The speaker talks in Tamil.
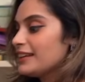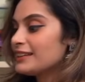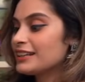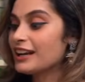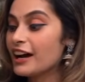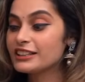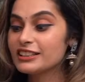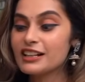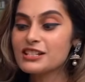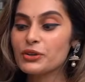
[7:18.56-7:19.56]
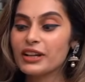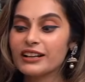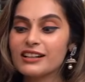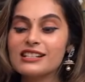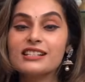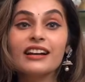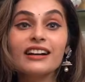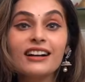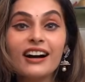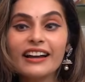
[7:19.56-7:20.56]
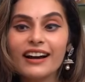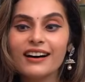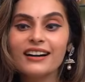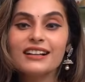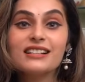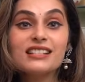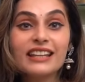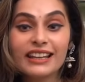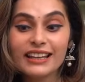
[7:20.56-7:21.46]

இந்த நான் இதுதான் சொன்னேங்க செங்காயா சி